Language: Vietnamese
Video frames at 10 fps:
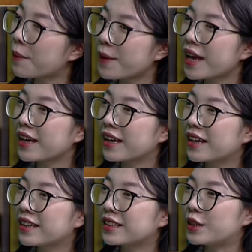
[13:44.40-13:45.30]
mê
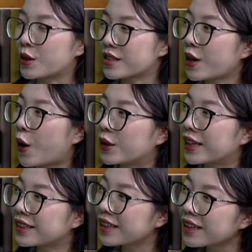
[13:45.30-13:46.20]
thì nó sẽ có những
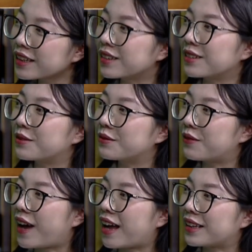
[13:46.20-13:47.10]
cái tích cực
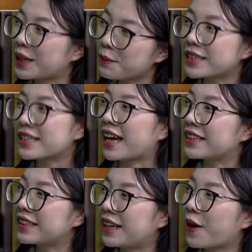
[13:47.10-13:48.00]
và những cái mặt trái như
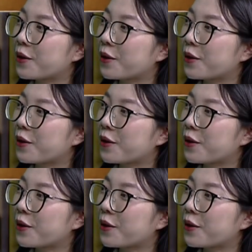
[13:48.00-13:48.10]
thế nào